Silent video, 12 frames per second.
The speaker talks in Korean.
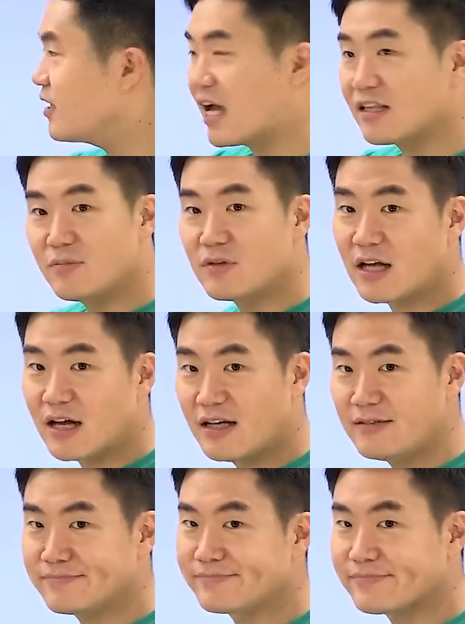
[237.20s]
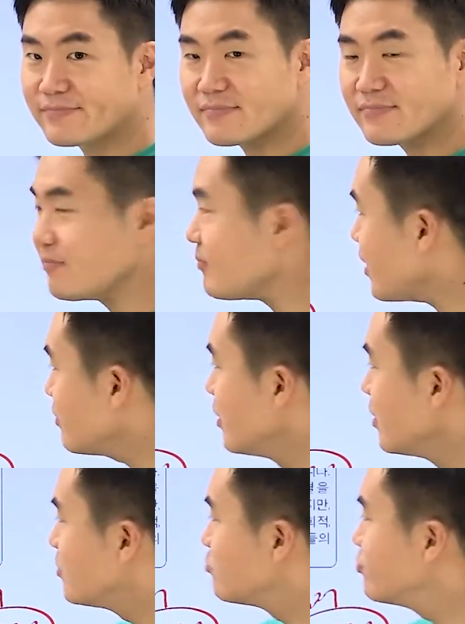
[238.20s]
게 아닙니다.
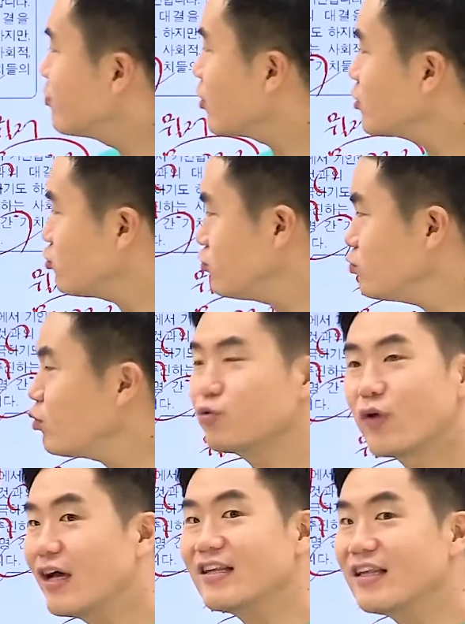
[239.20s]
문명이 충돌돼야